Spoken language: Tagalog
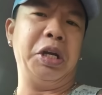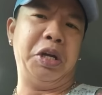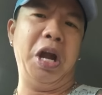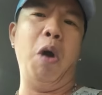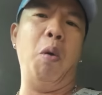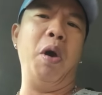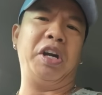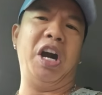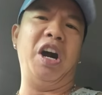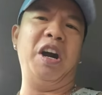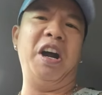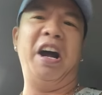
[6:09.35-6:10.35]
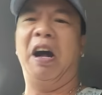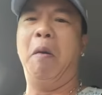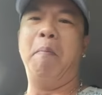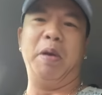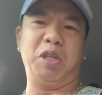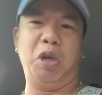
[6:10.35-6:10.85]
Kaya huwag kang ah,
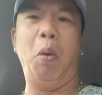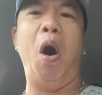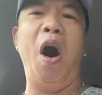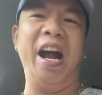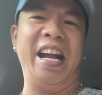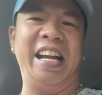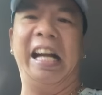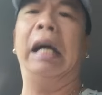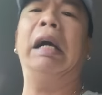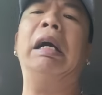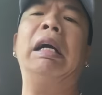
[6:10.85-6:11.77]
pasaway.